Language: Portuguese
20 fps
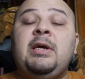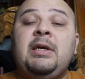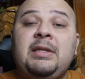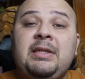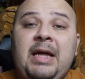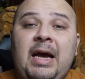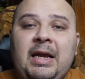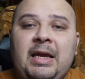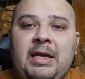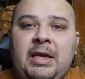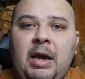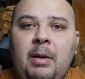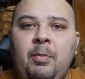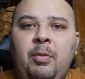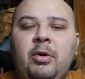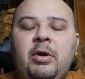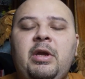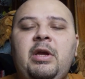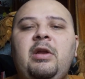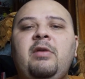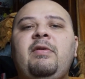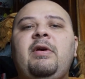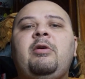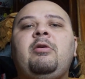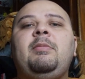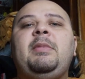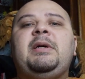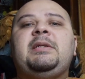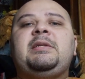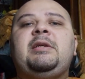daqui a pouquinho vai
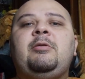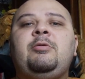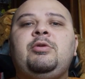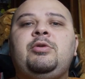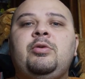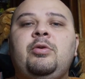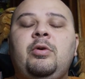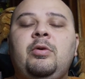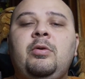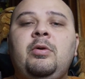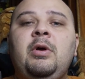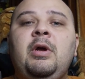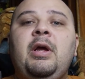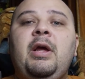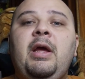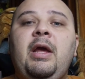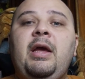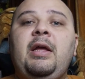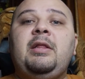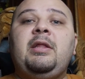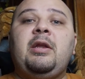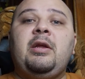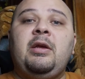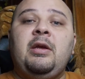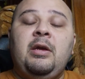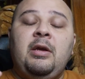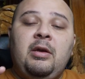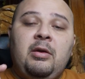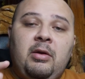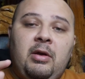começar o jogo entre
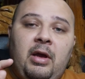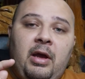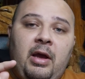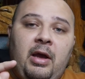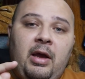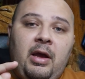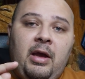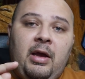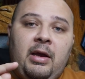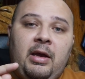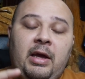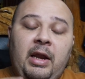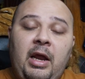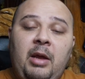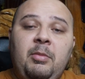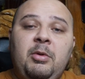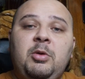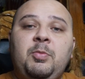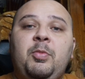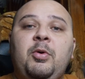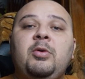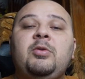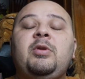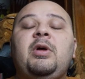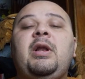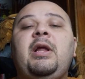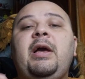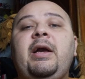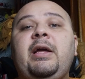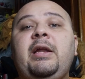é, Grêmio de Porto
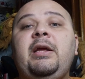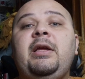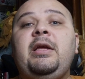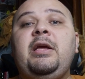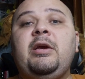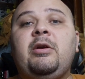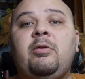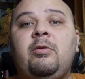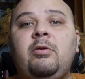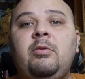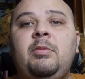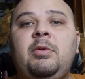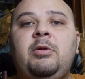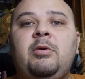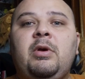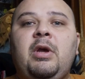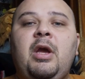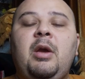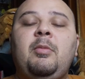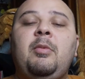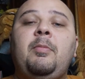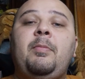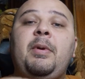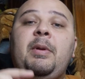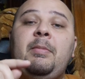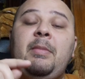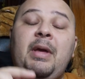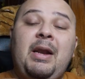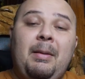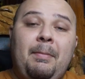Alegre e Clube do Remo,
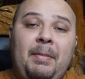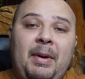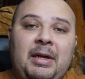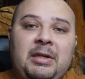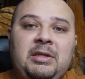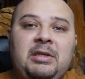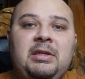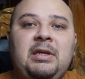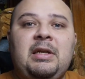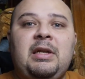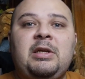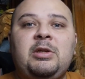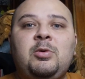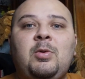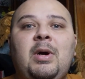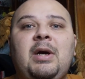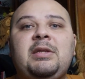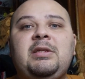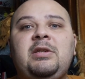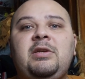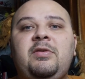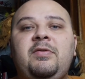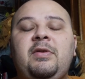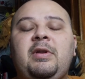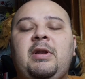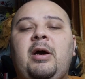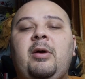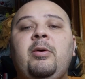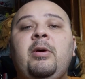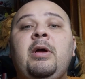primeira partida das quartas de
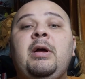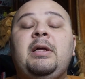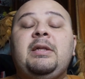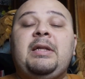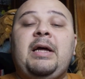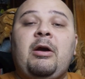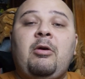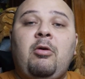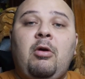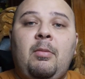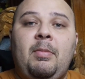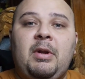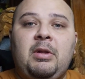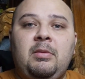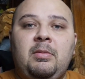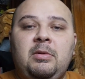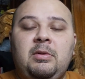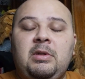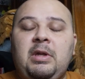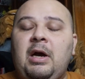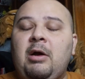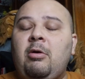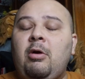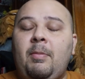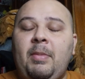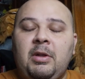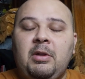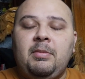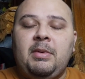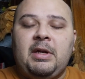final da Copa do, da
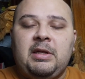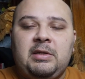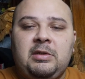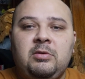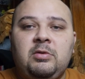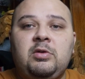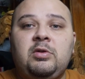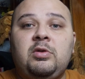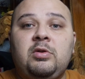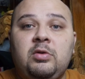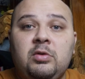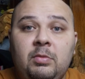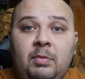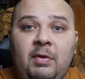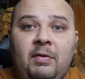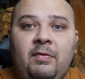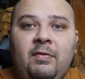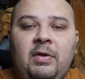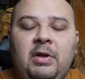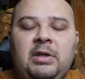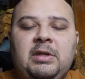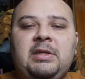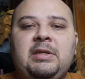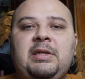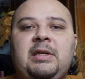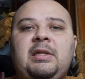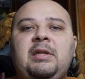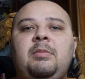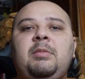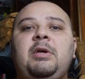Copa do Brasil Sub-20,
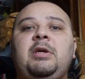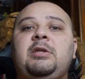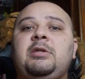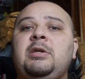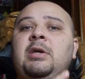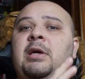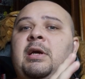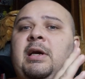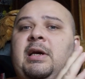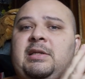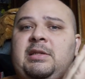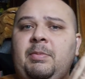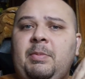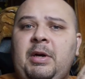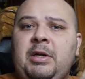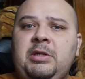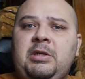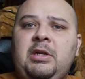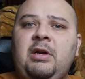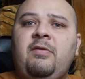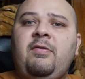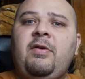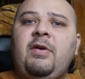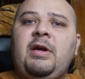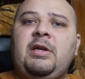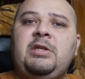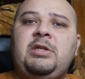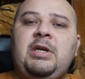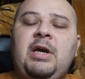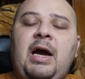exatamente. Essa partida que foi
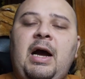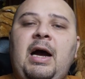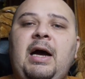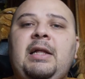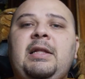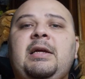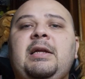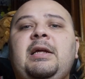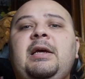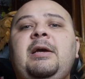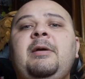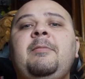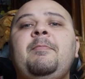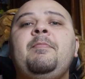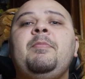adiada, né,